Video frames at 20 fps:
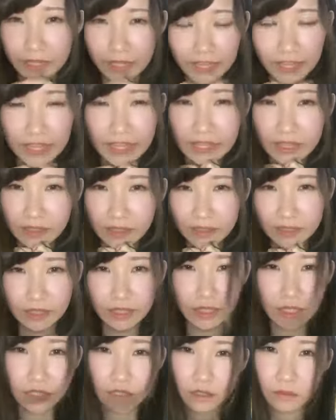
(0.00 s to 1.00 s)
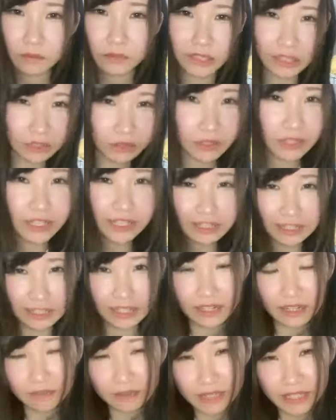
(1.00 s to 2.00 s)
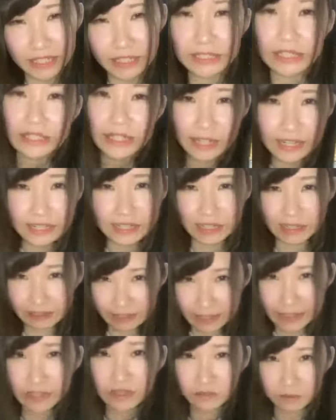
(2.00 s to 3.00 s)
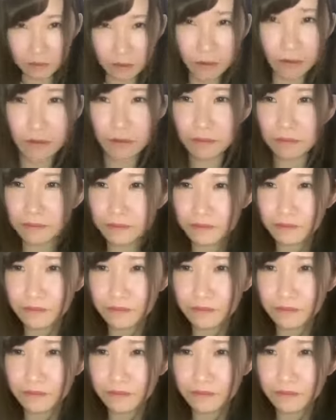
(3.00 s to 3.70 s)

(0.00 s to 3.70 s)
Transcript: はいでもすごいなんかめっちゃ刺されちゃったやつも